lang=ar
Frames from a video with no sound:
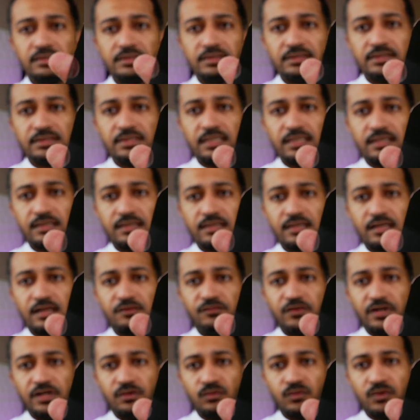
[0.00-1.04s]
زر
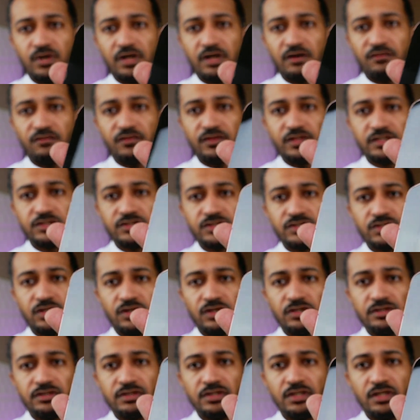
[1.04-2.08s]
رفع وخفض
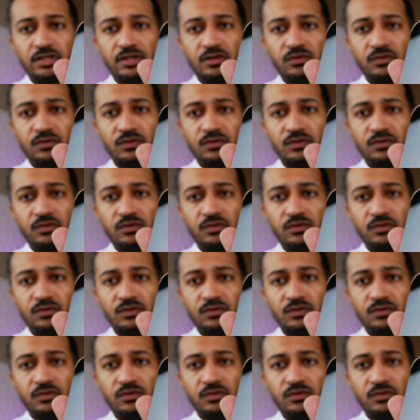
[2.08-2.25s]
الصوت